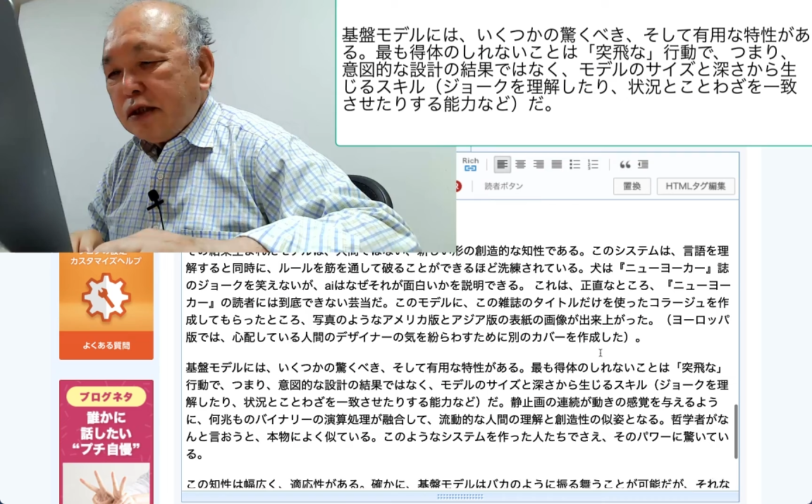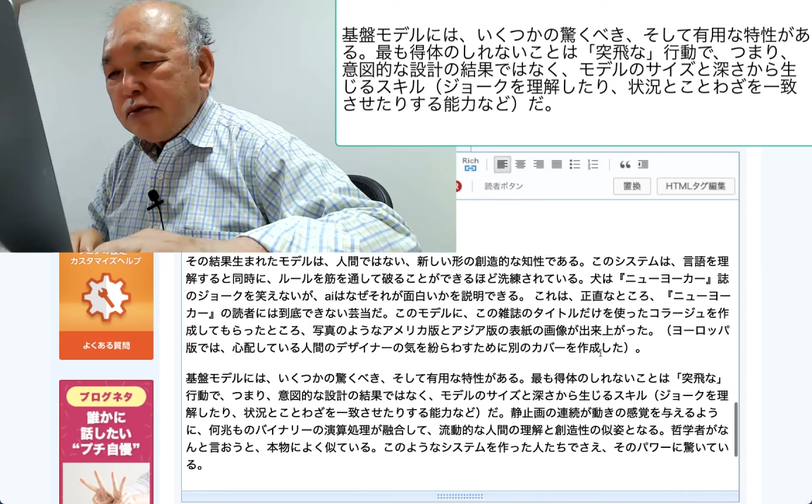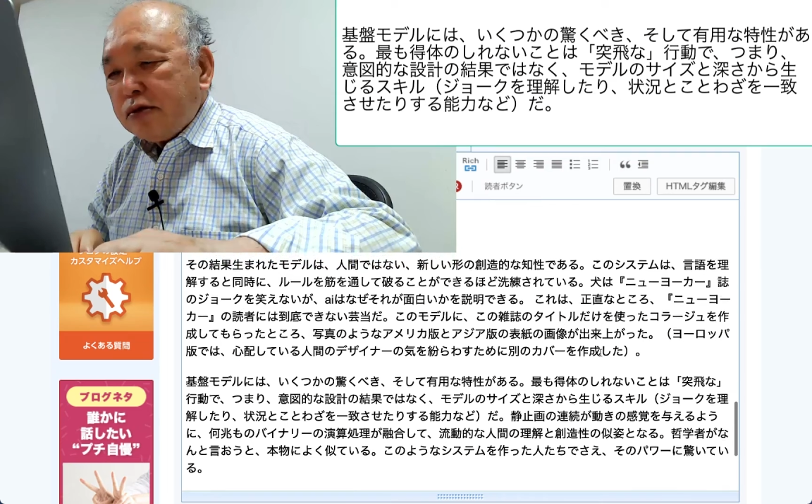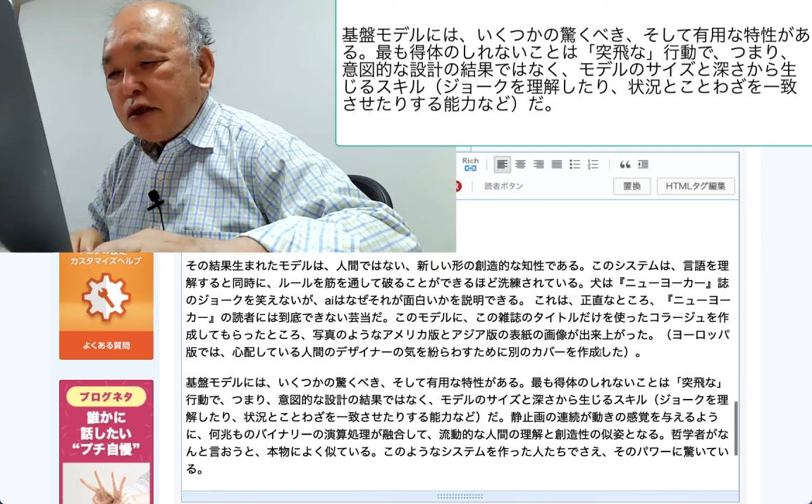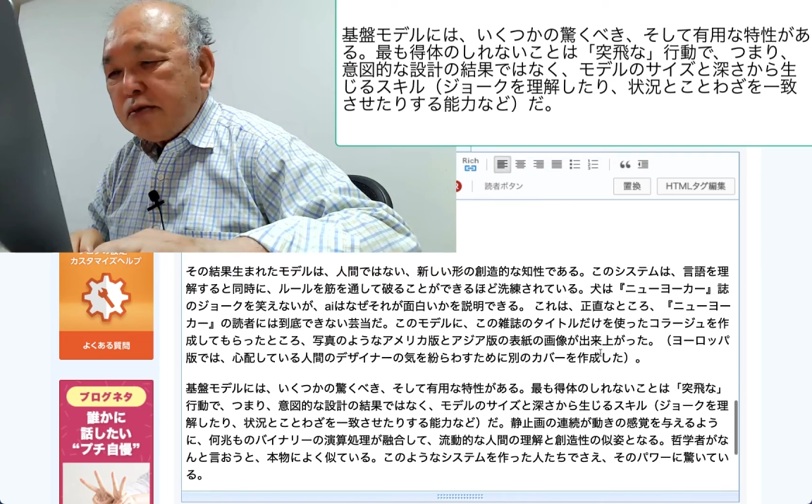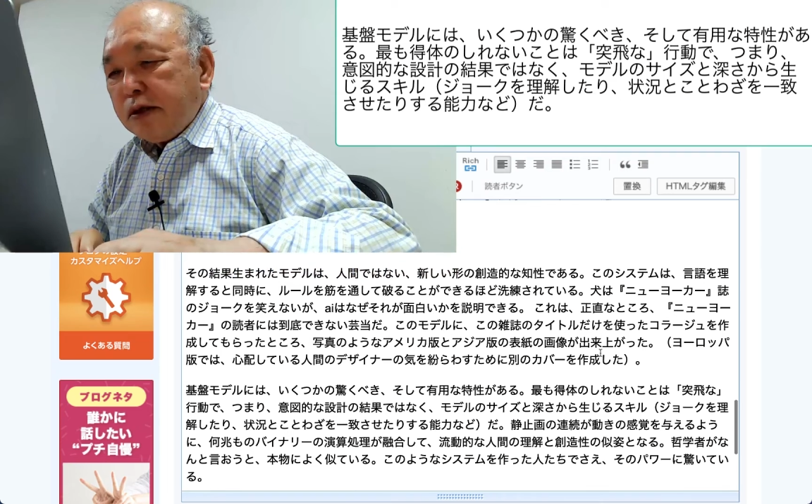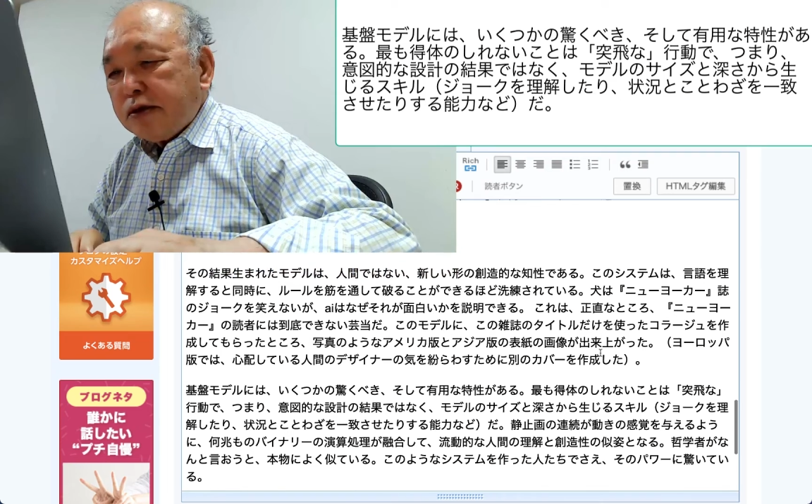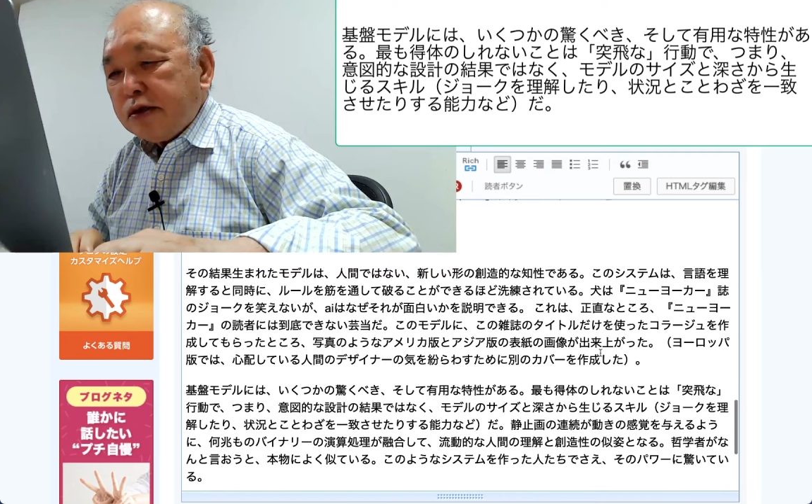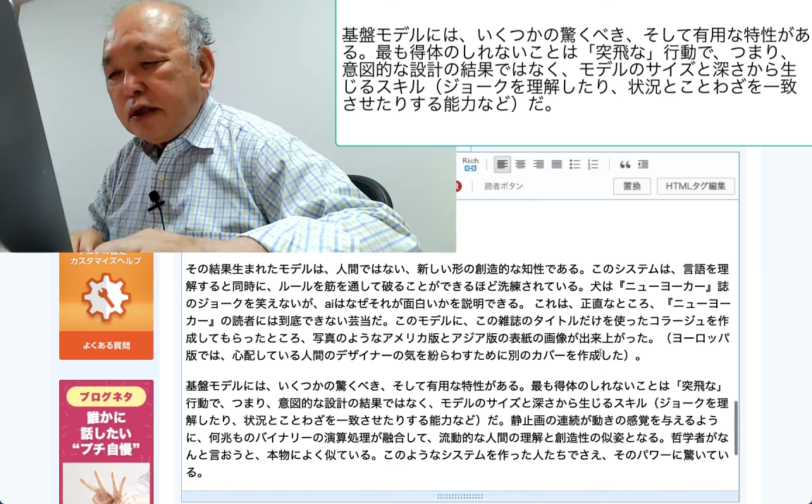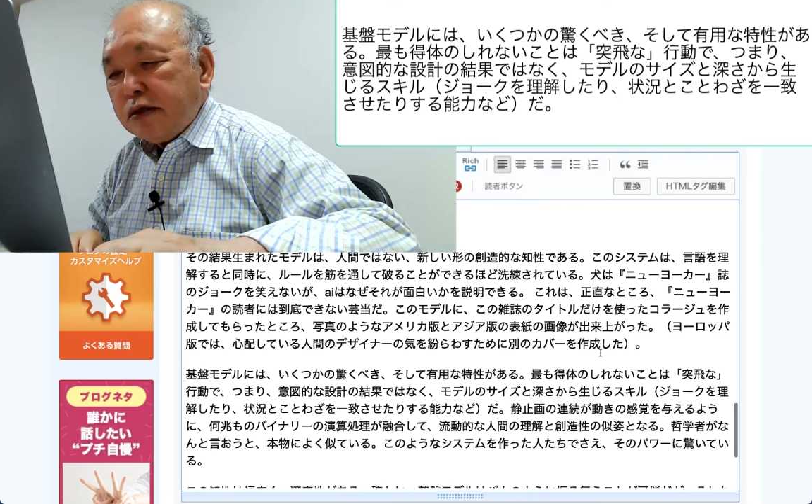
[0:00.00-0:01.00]
ングの説明です
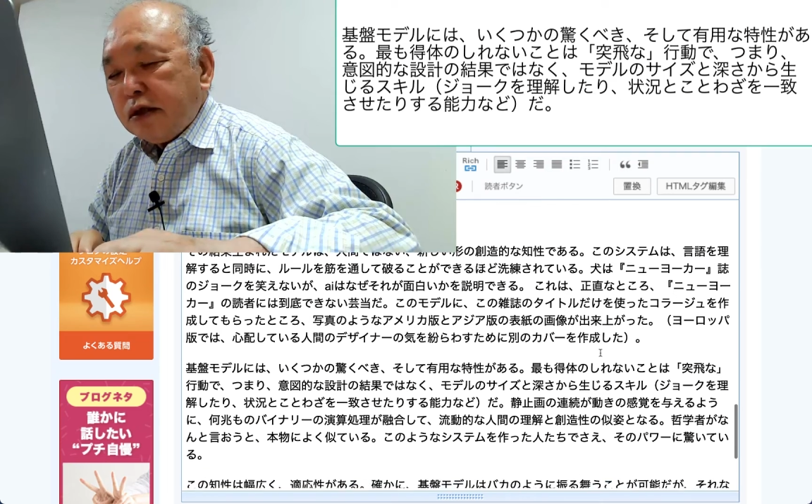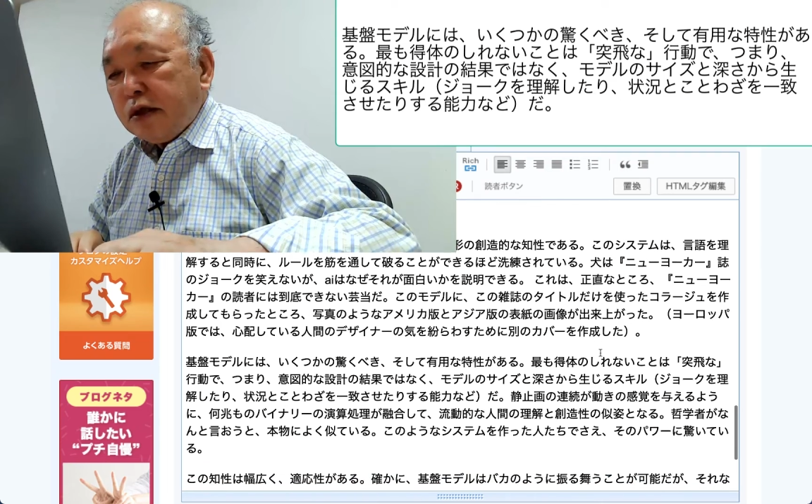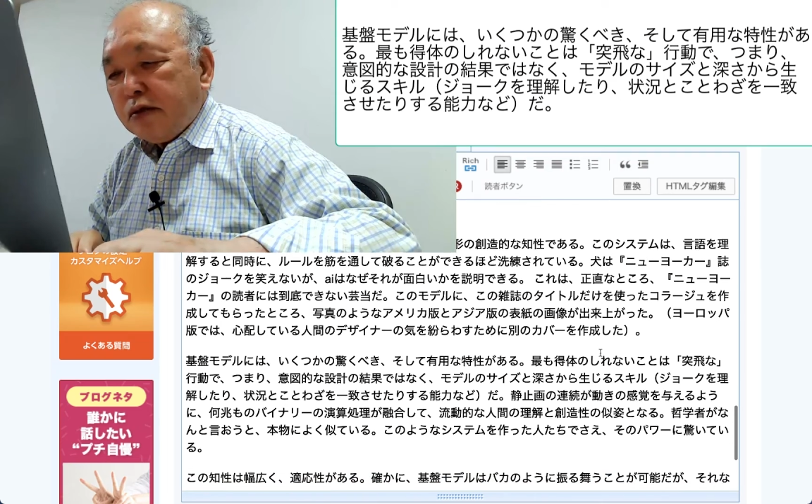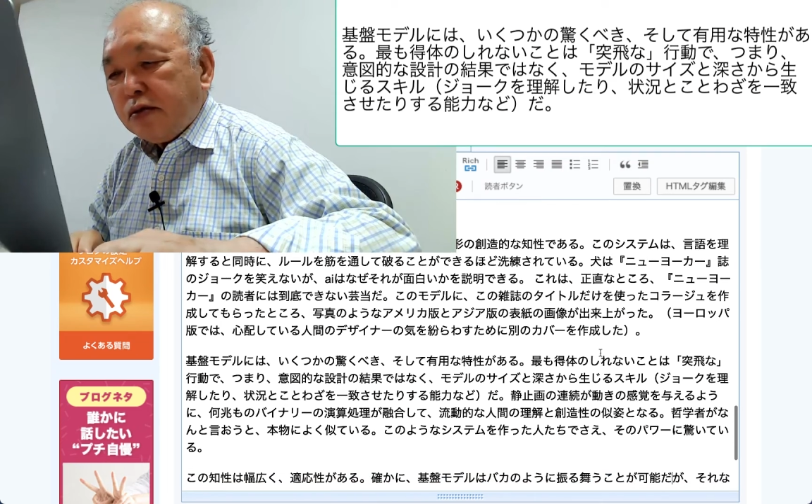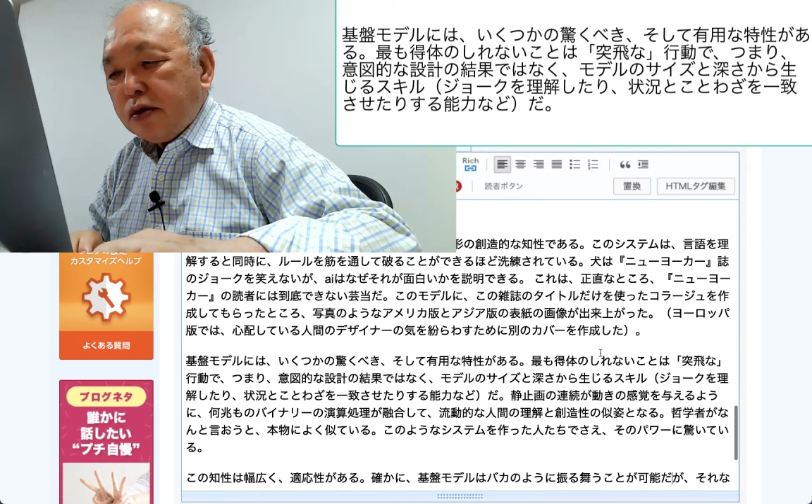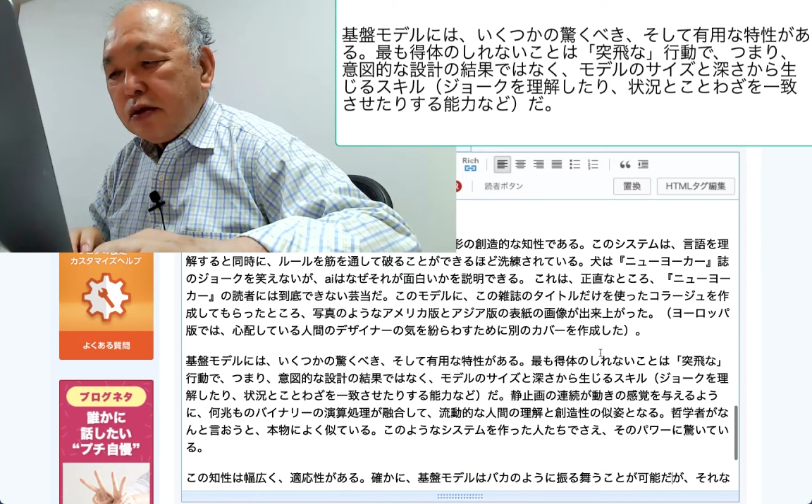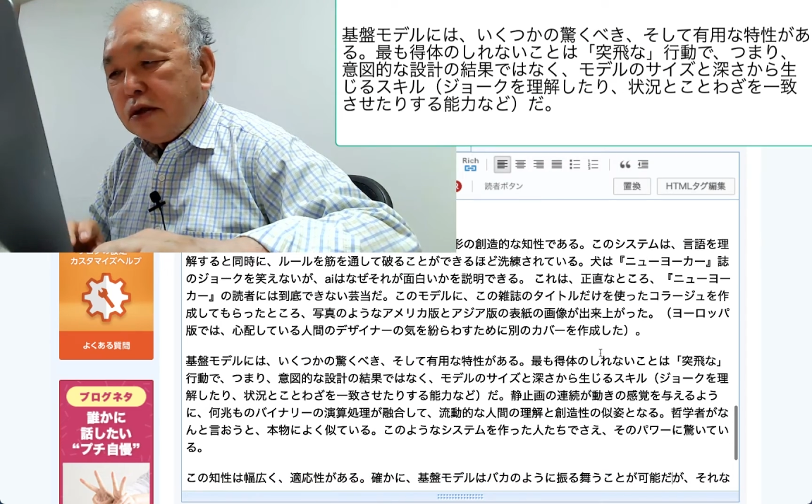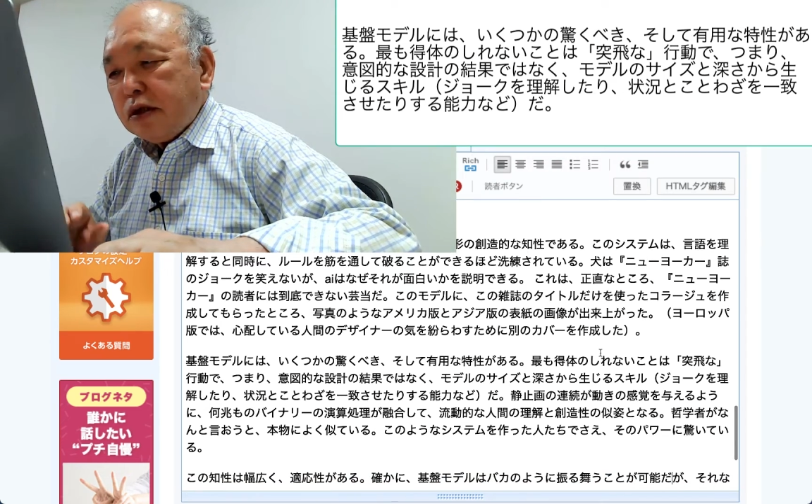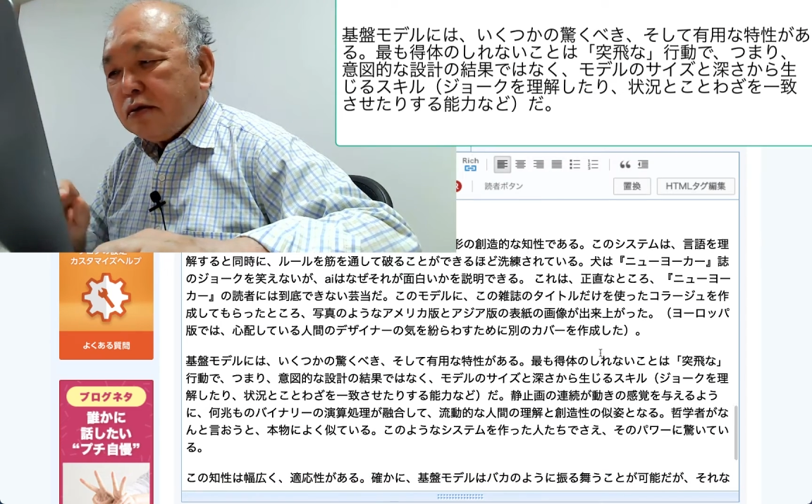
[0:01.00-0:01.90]
ねでこれで